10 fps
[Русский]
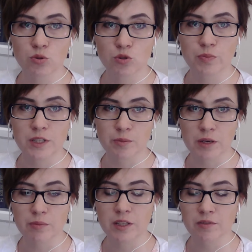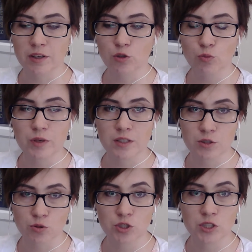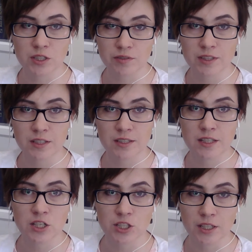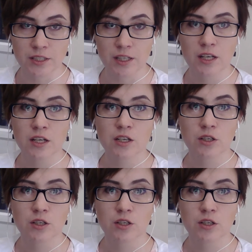дозу принимаемой леводопы и отсрочить развитие осложнений.